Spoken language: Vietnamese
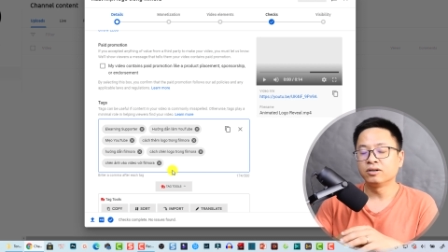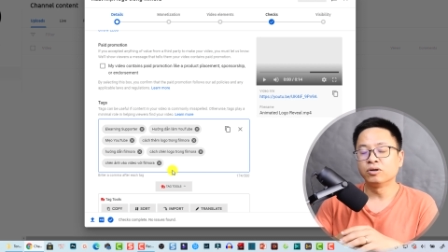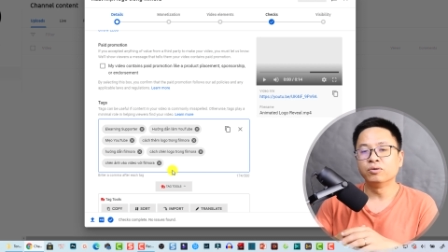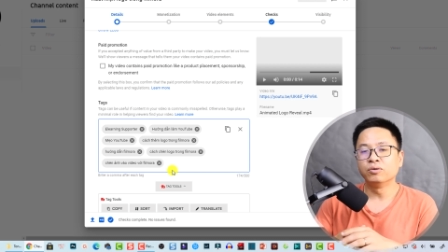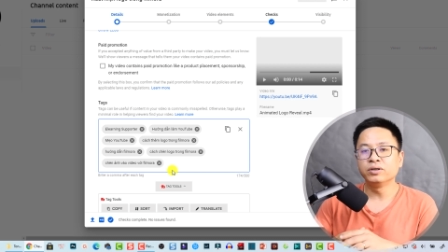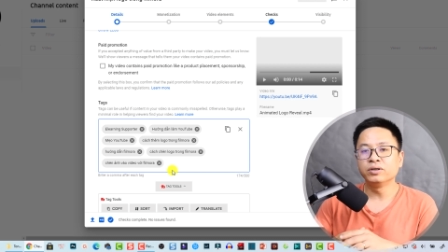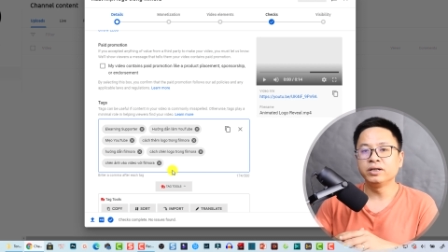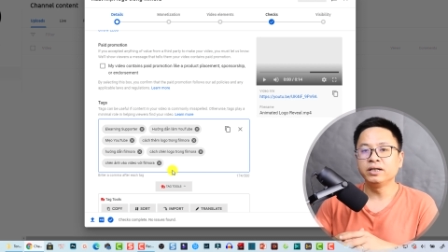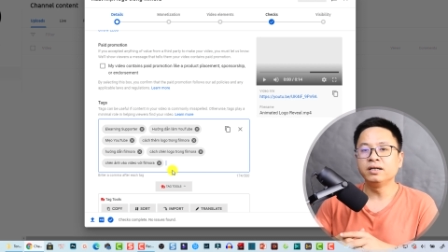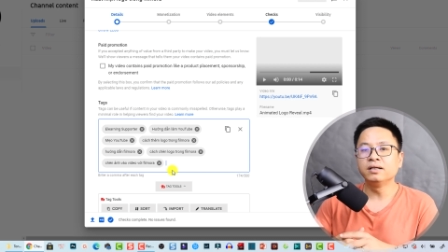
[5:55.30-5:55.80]

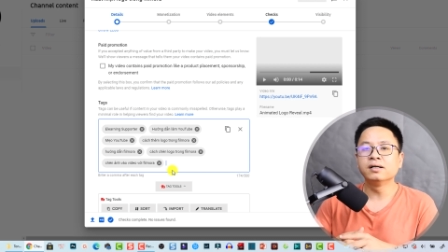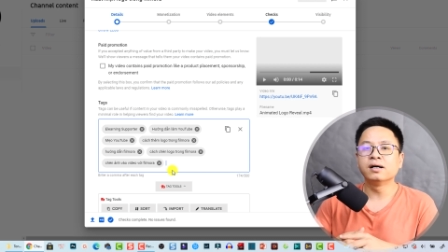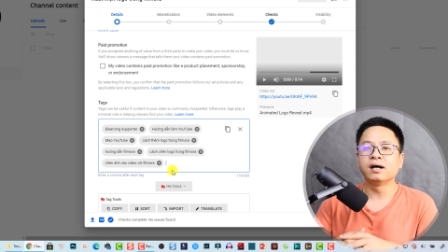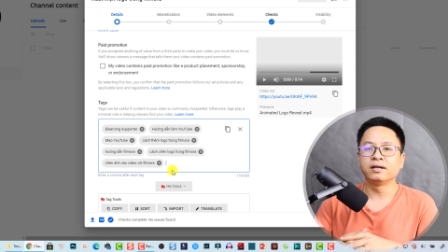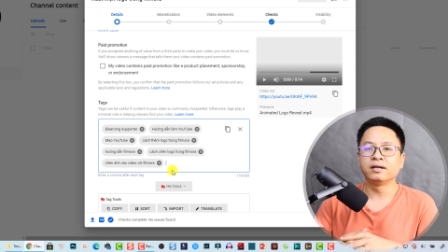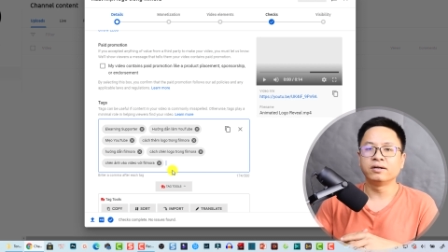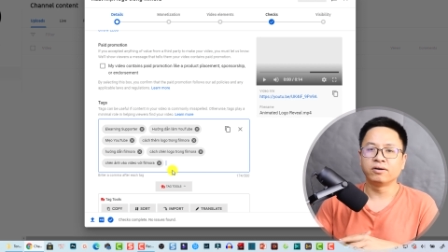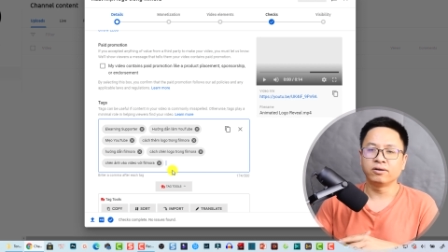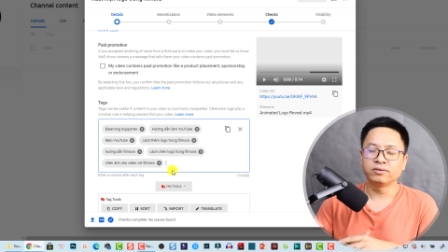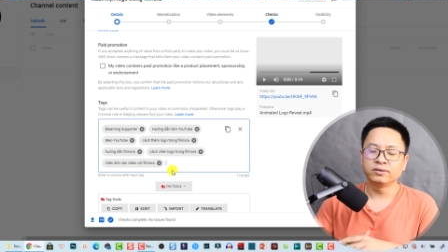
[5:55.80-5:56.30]
cố ý
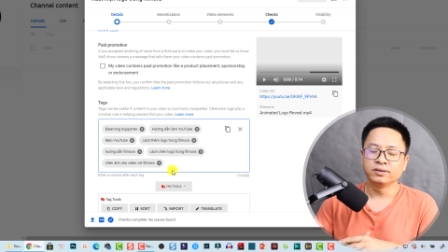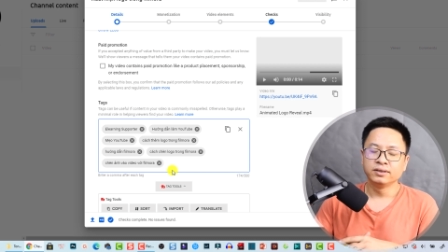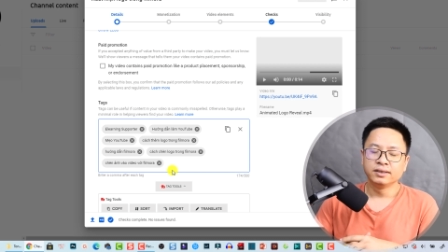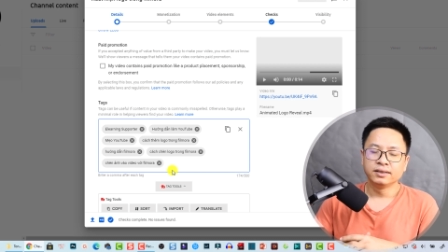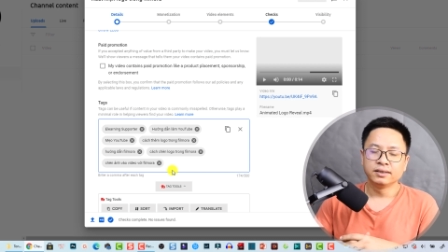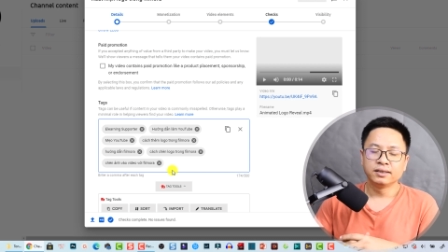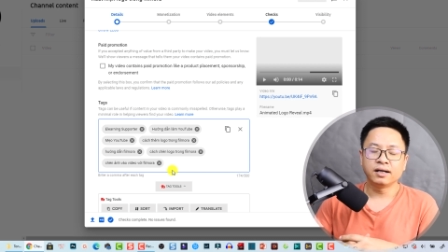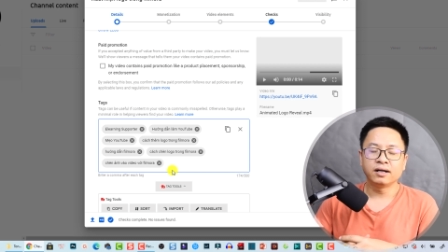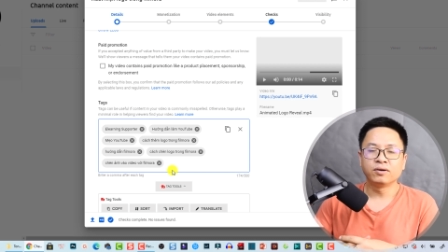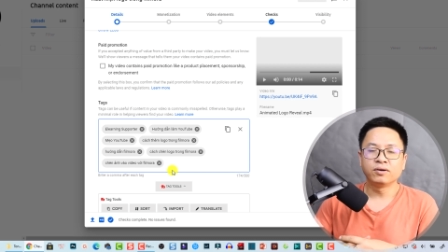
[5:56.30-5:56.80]
lừa nó,
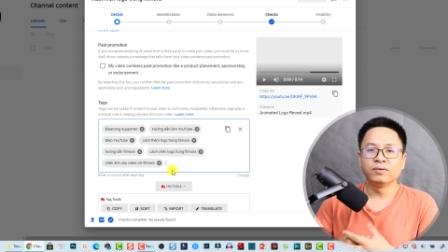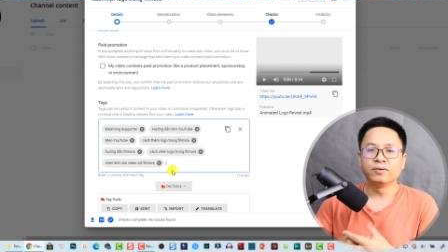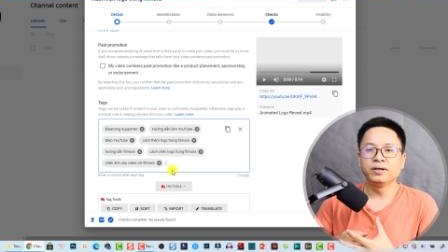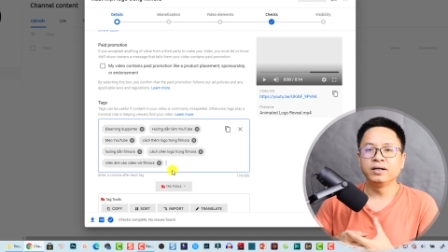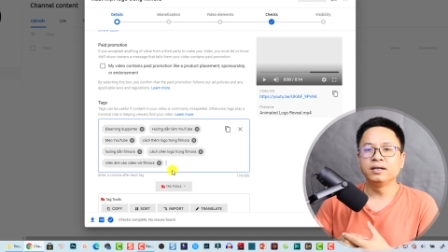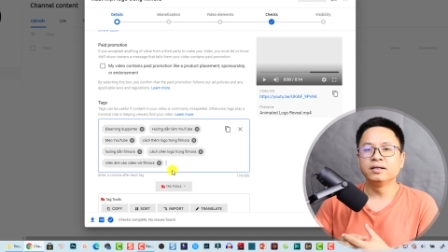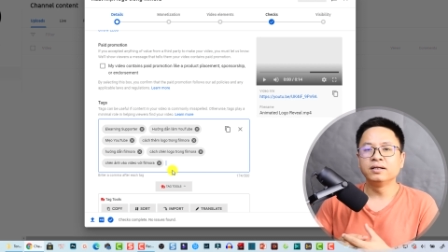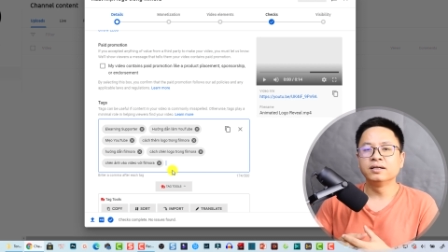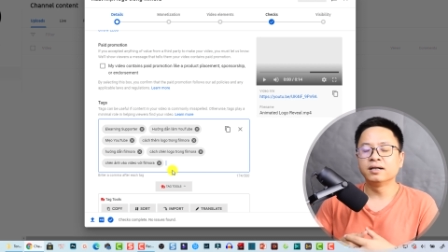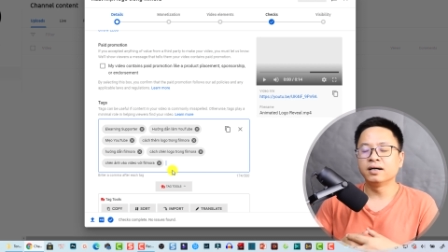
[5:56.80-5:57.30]
tức là cố
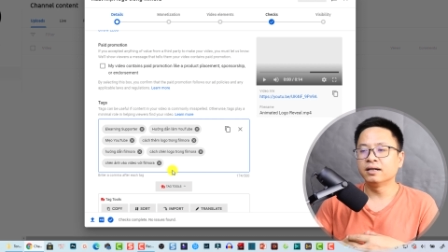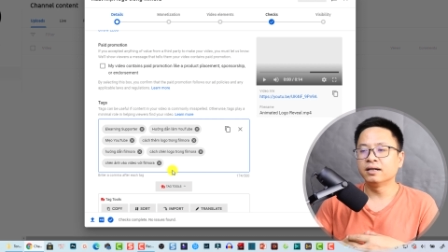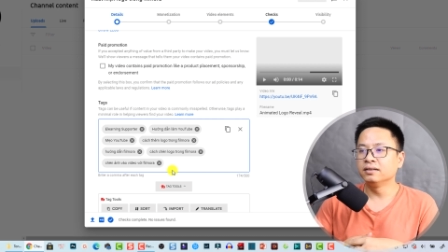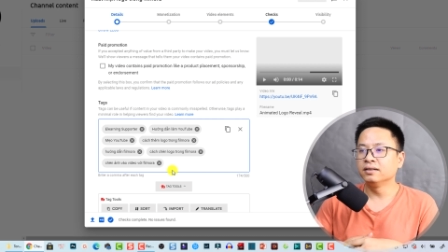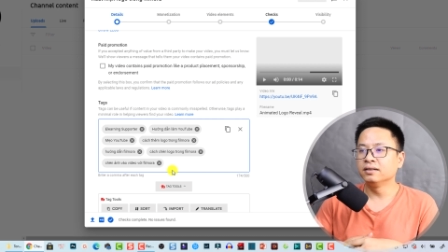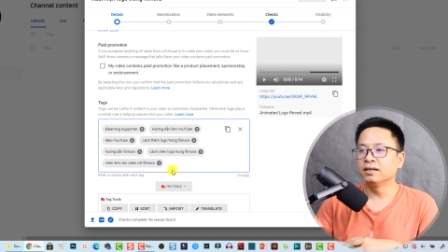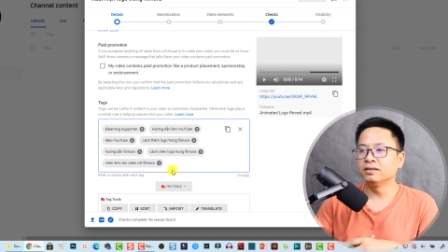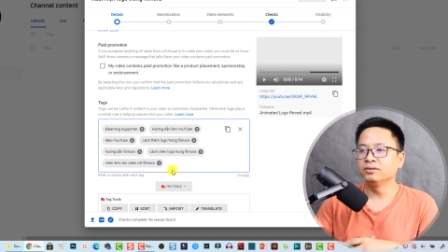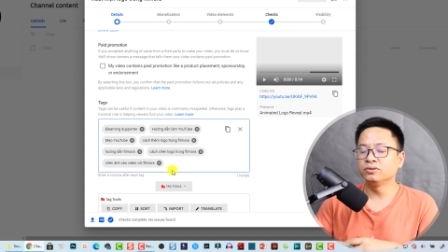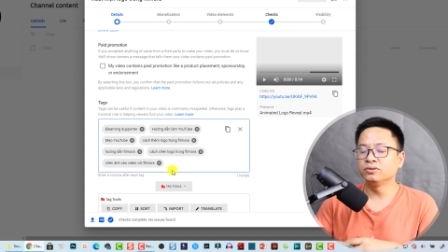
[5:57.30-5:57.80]
ý lừa
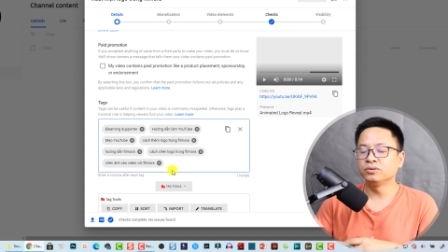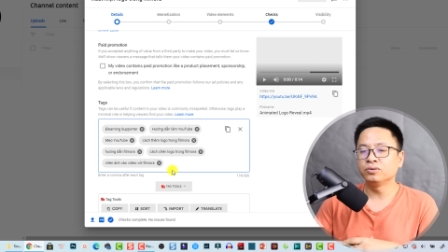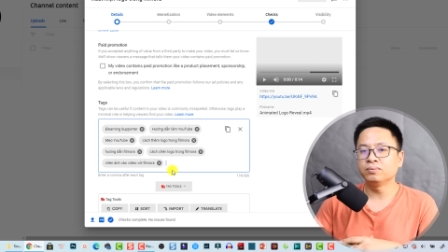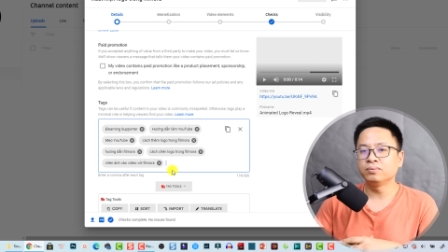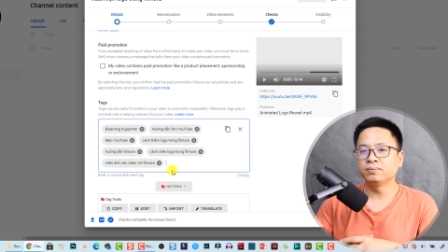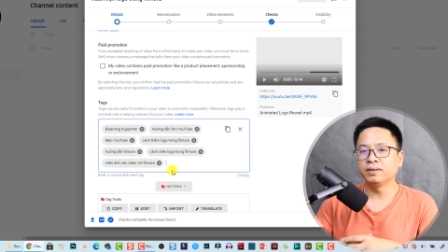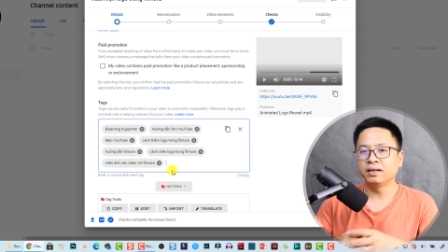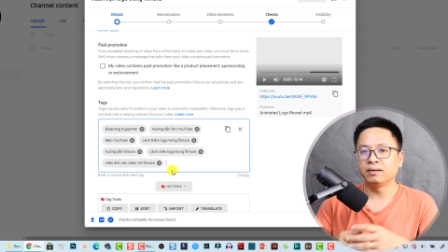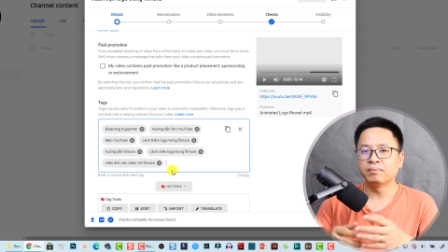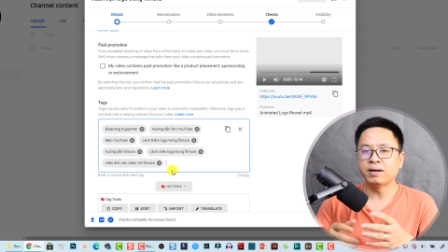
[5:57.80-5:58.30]

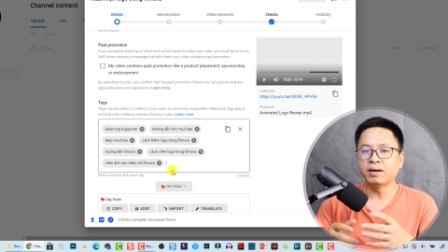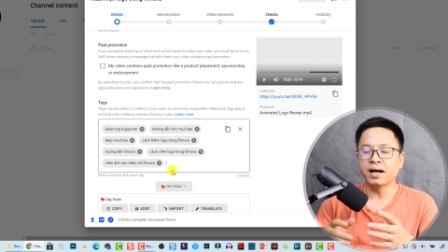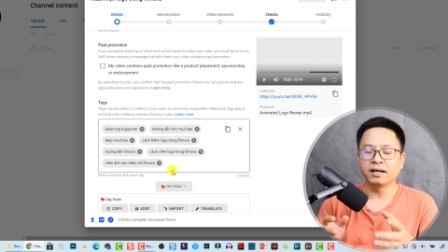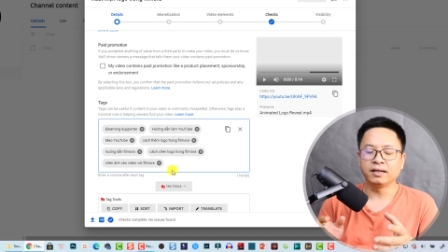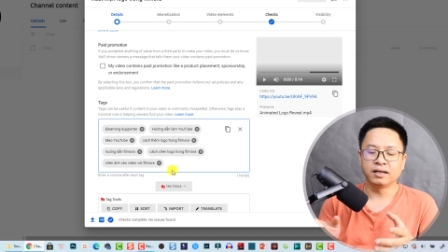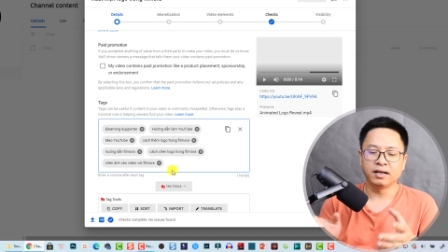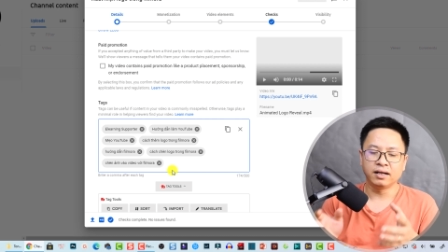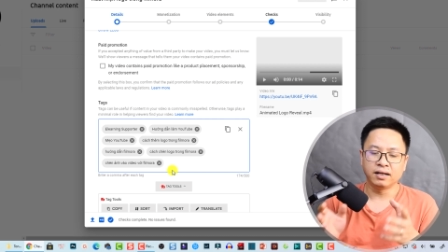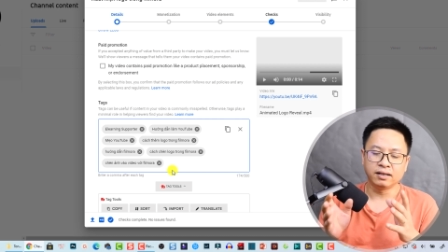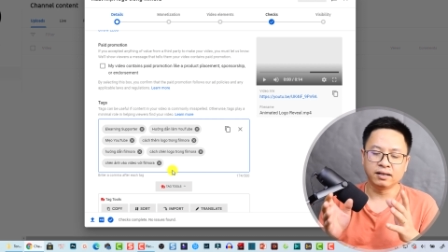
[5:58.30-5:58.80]
YouTube để
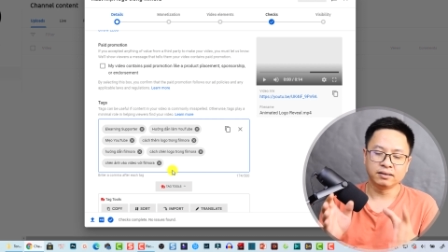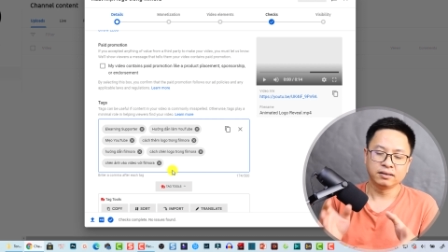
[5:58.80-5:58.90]
bạn,